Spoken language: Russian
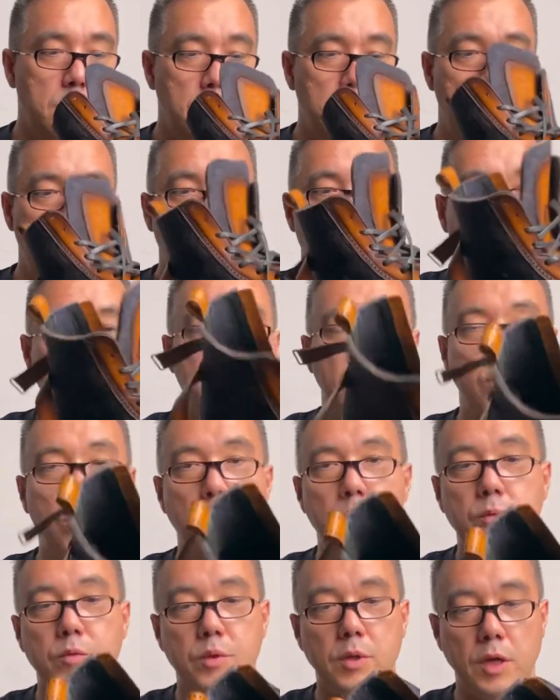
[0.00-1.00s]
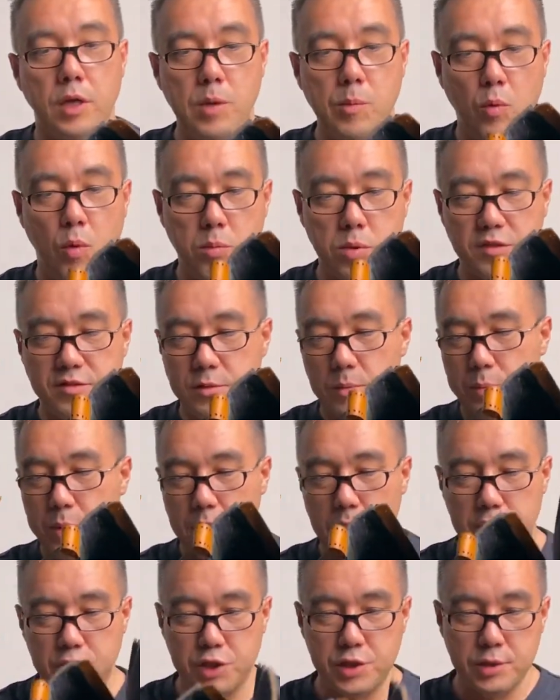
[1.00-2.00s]
И вот, таком, вот таким образом
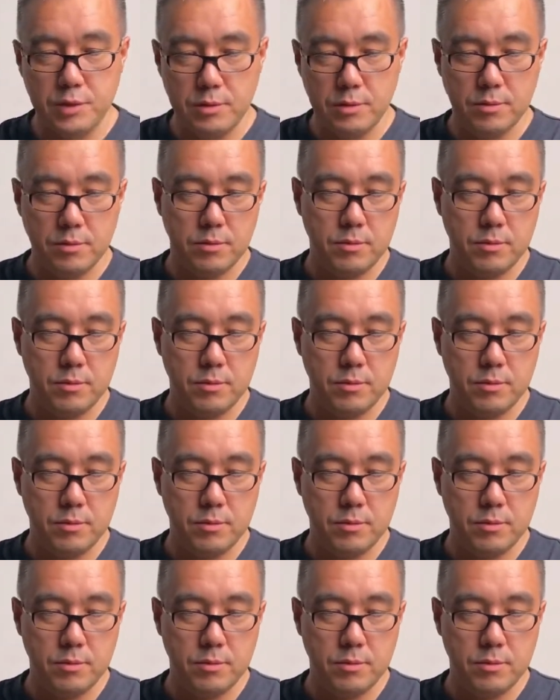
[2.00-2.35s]
положить,